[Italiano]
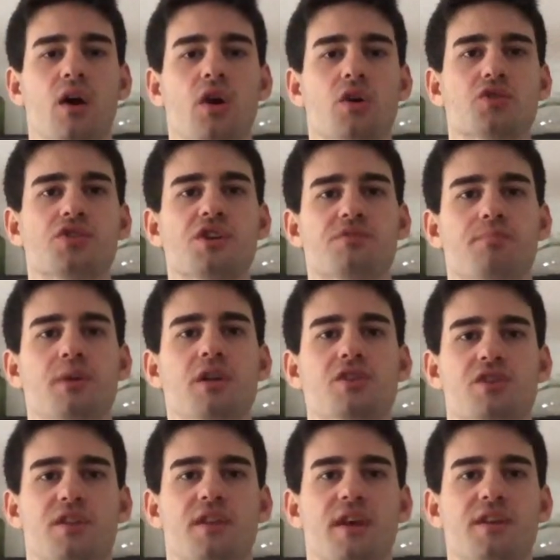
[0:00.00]
Cosa
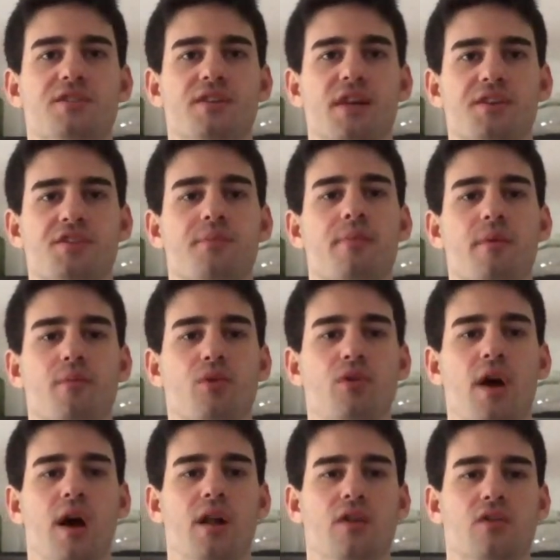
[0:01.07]
spinge Tesla sempre più in
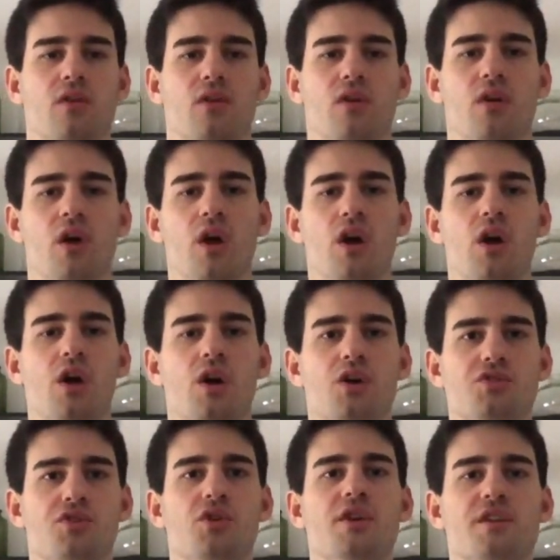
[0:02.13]
alto?
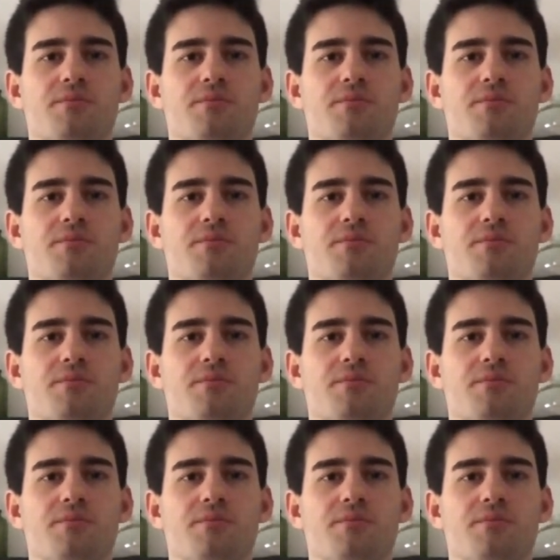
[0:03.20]
sono le